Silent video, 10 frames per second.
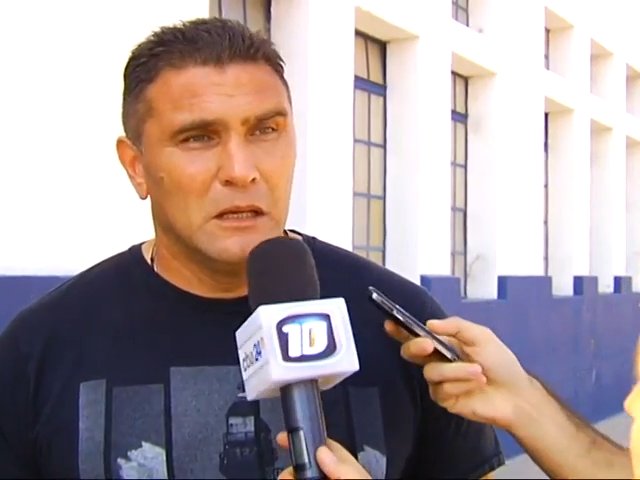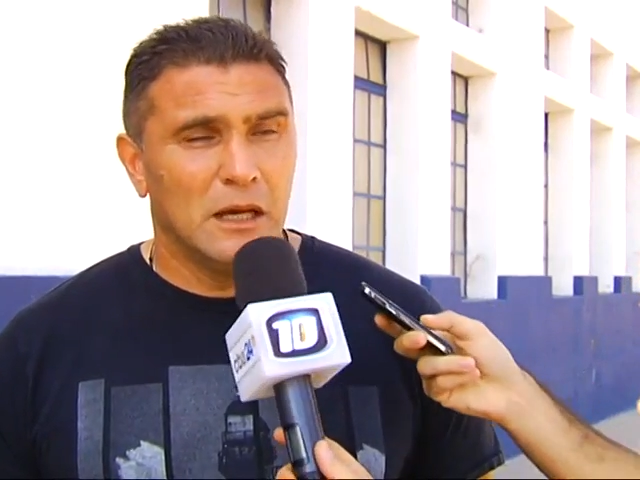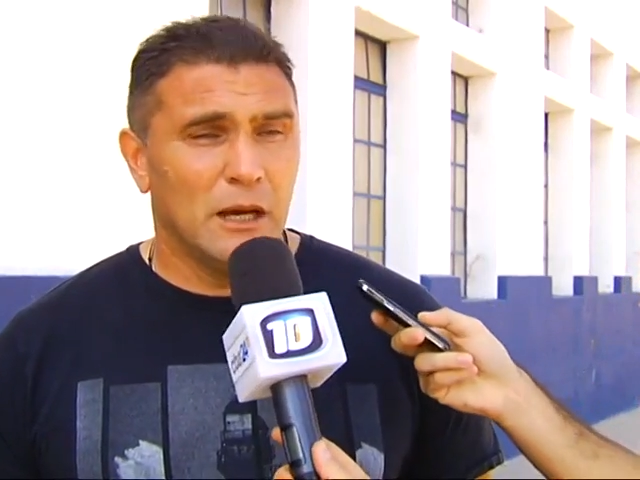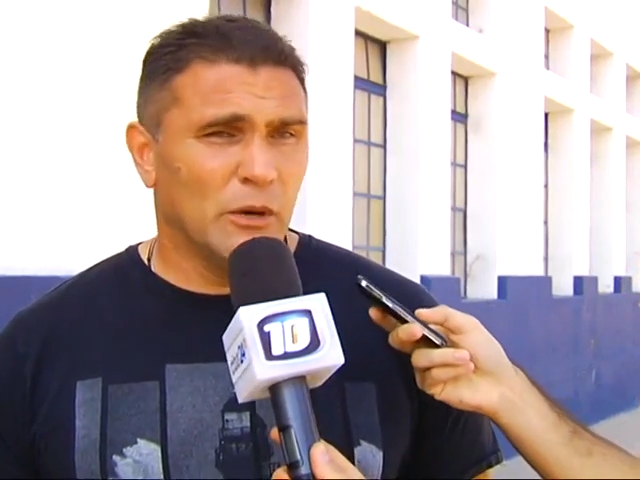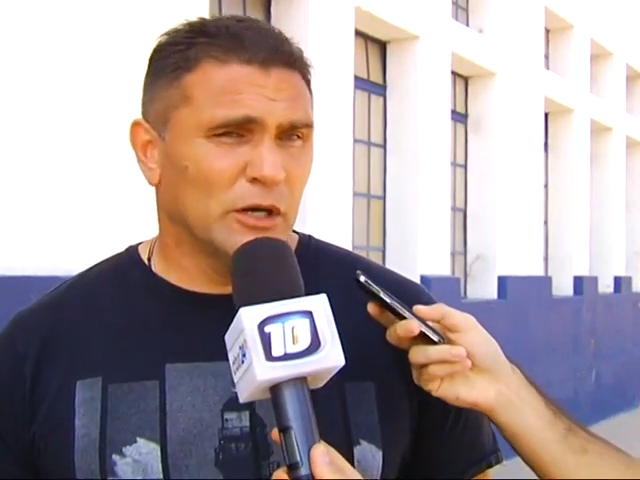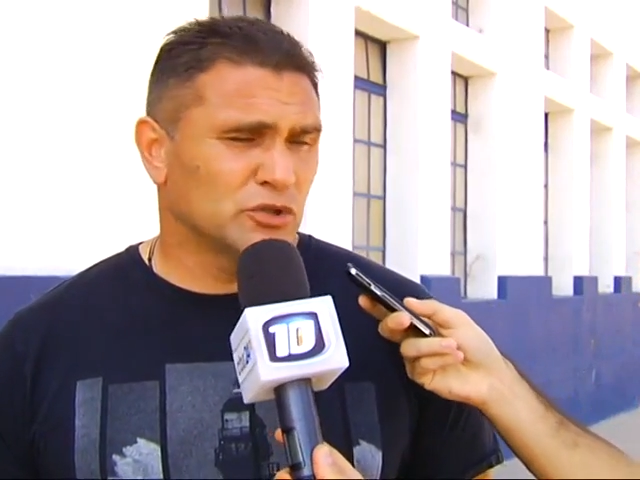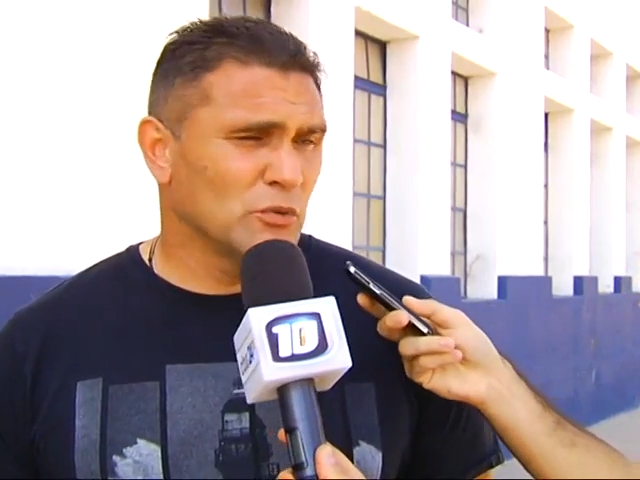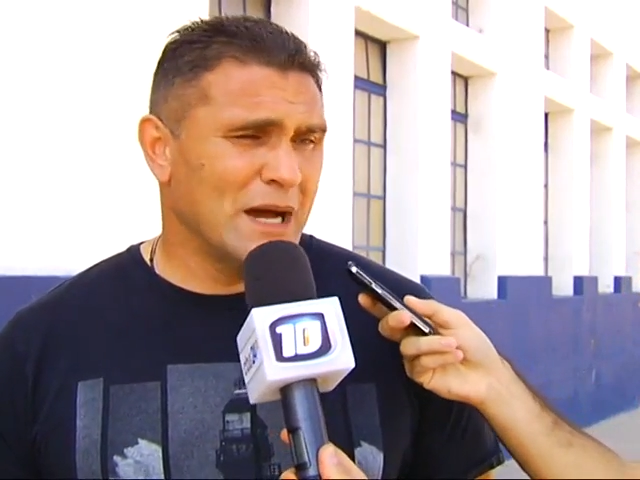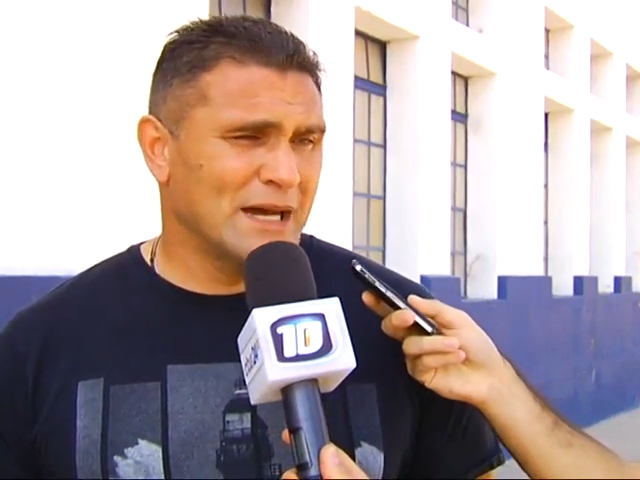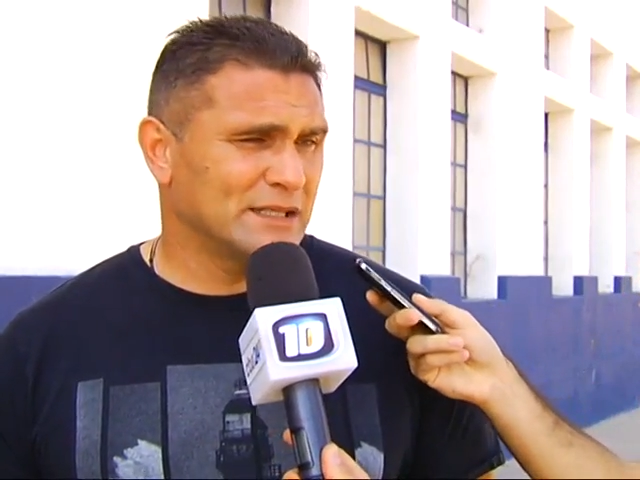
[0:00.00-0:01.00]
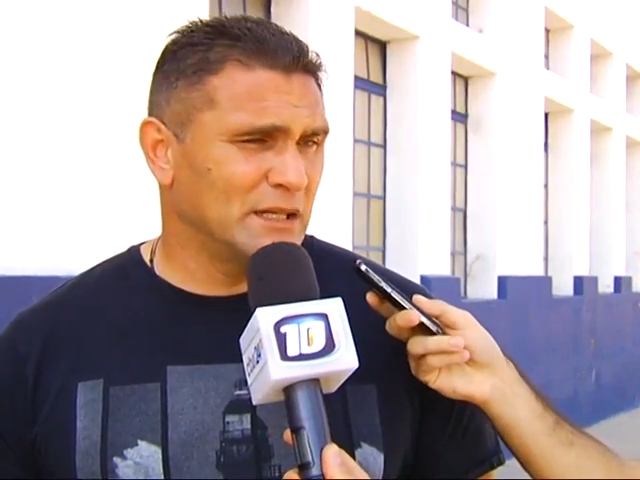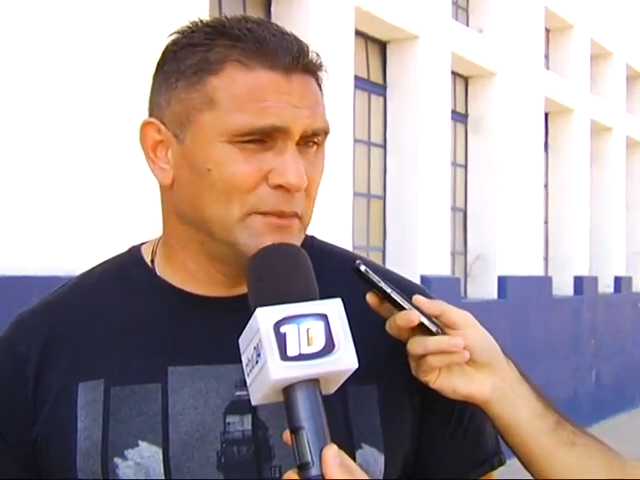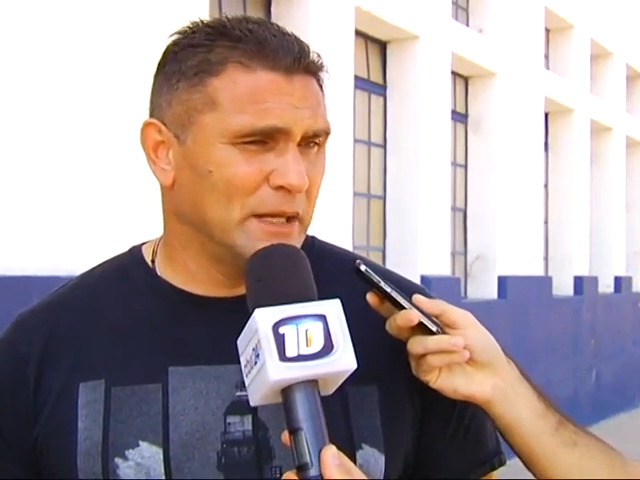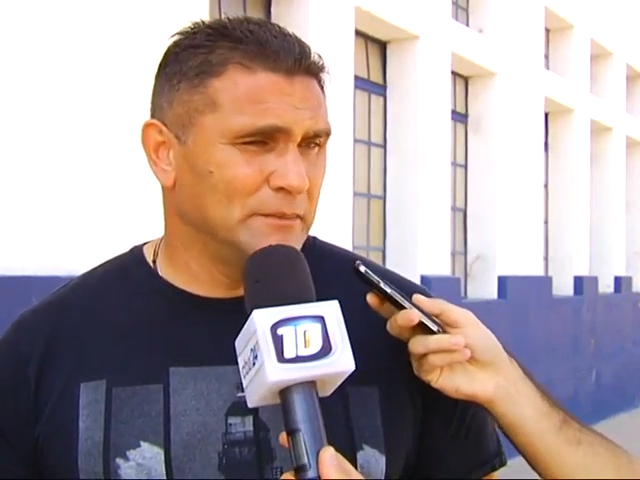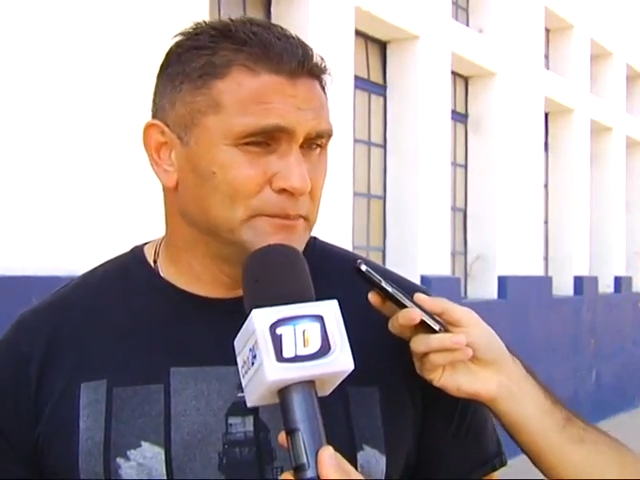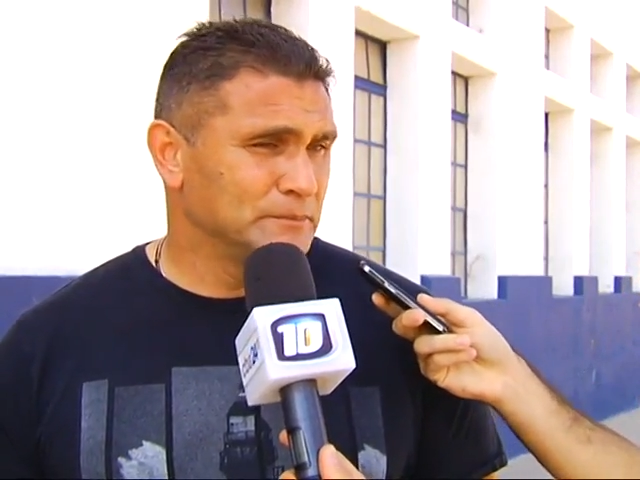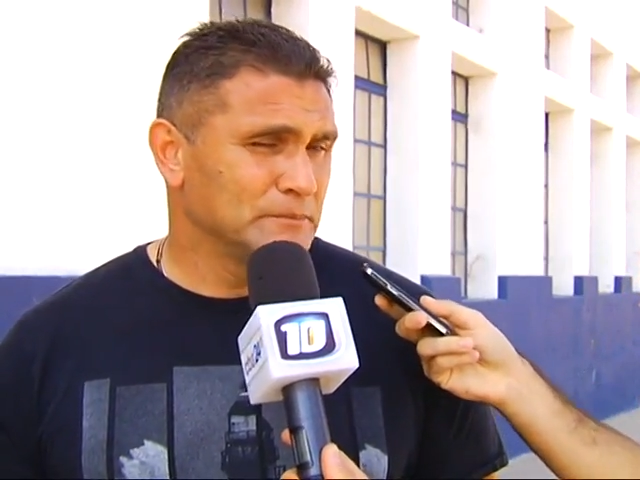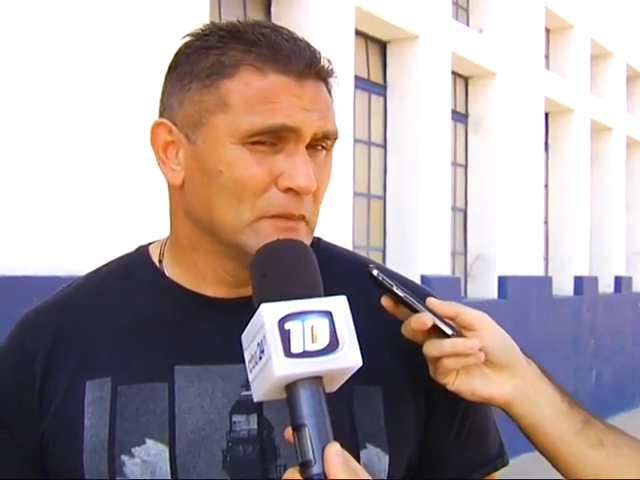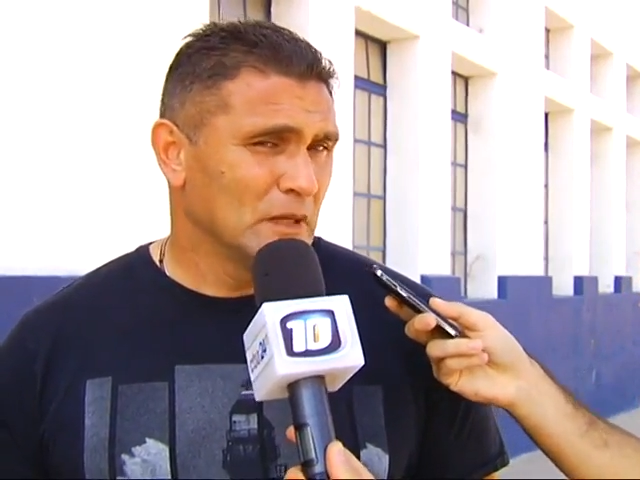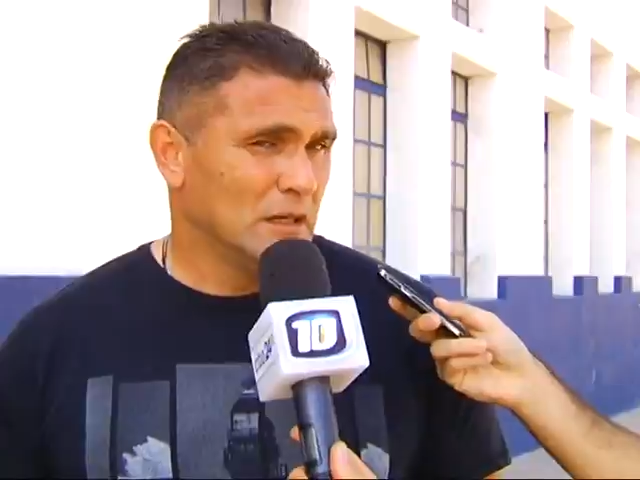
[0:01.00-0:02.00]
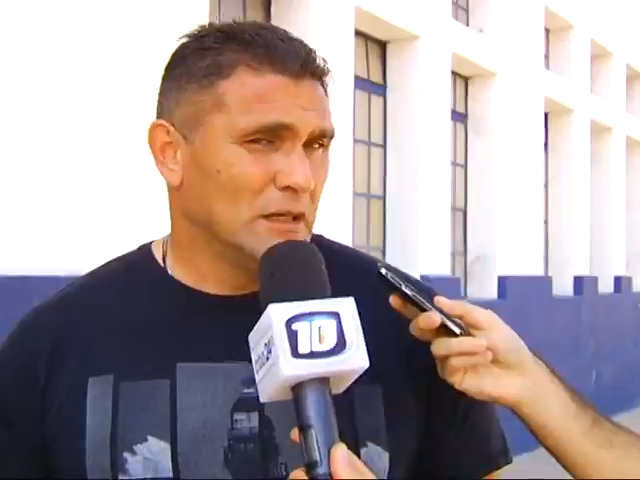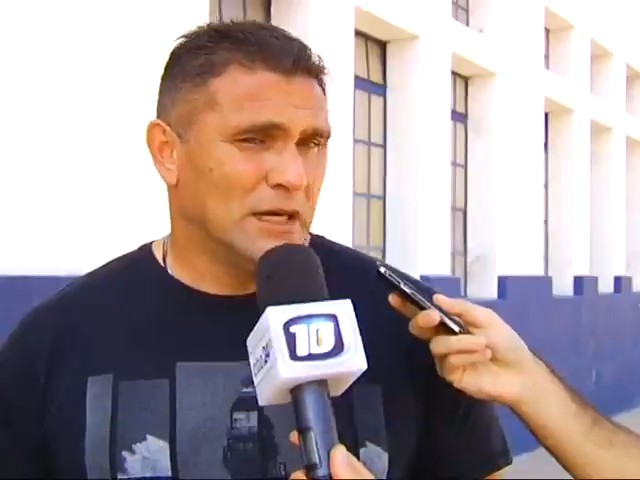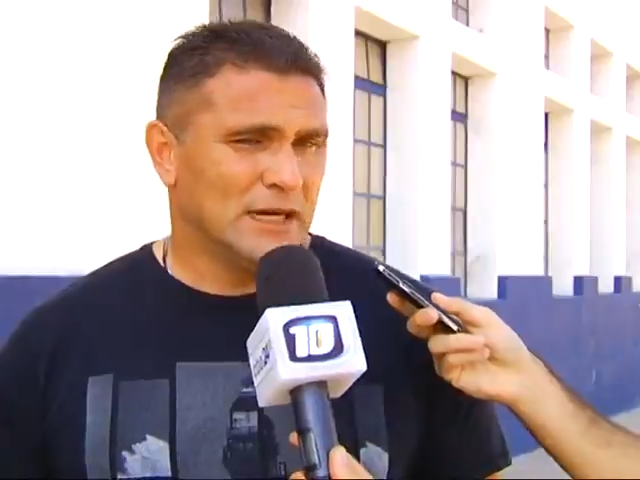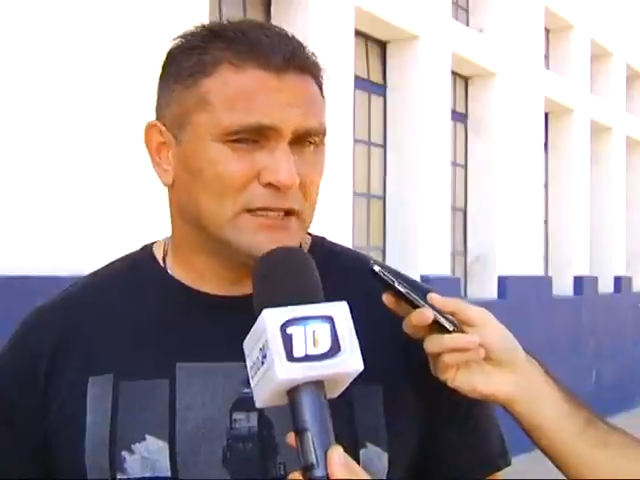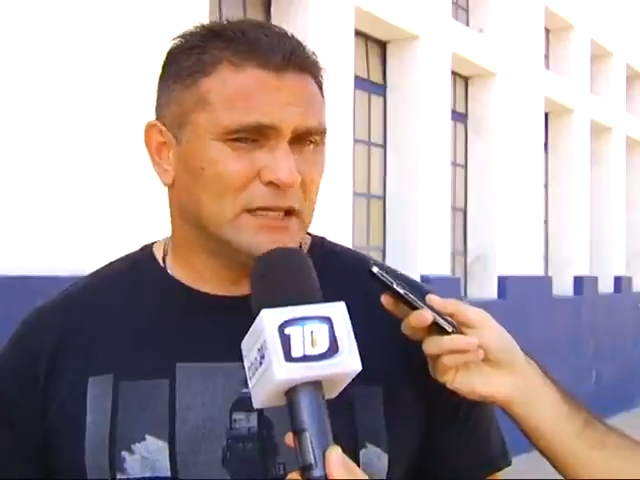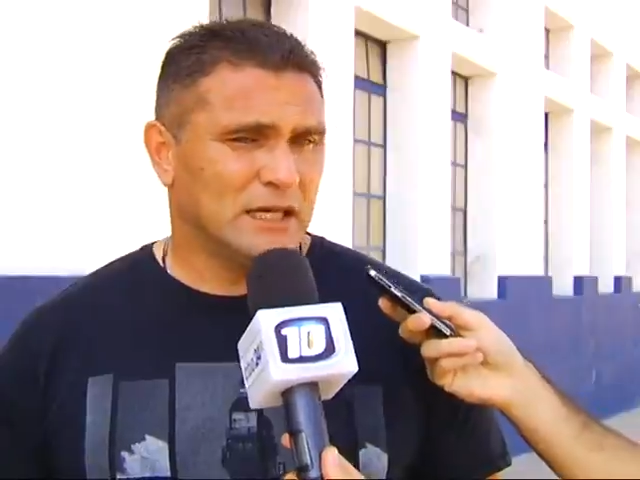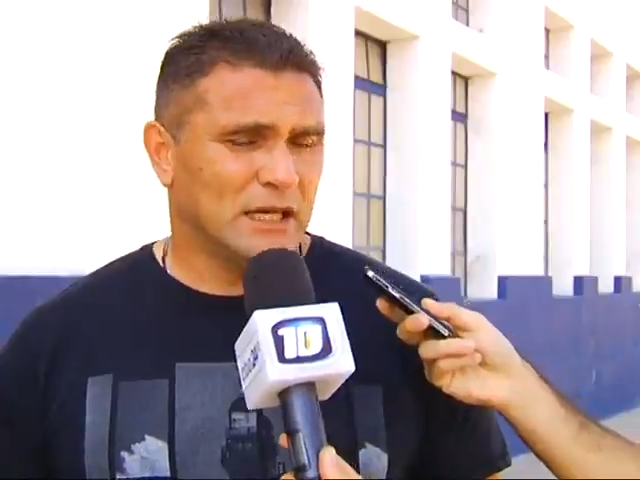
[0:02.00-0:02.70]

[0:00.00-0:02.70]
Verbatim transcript: Es bueno sumar siempre. Así